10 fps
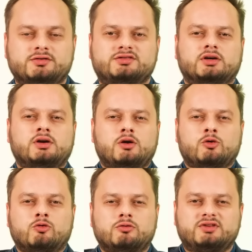Слушайте,
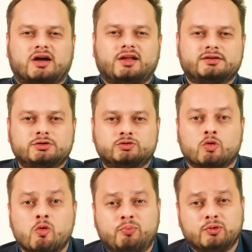докладывают
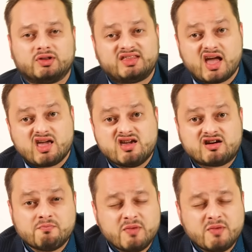вплоть до их